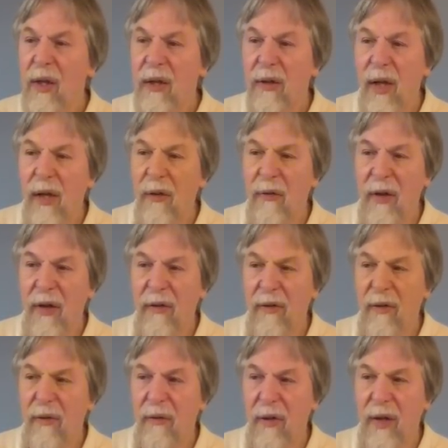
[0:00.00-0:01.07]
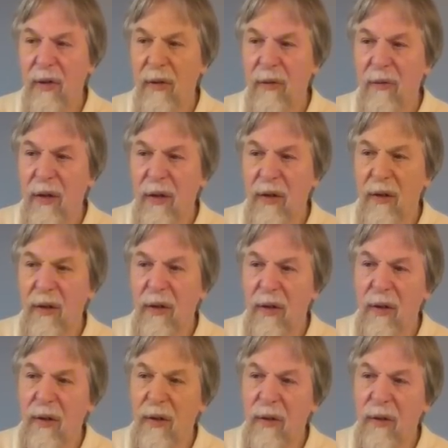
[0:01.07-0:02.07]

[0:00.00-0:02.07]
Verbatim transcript: Teilweise werden wir äh,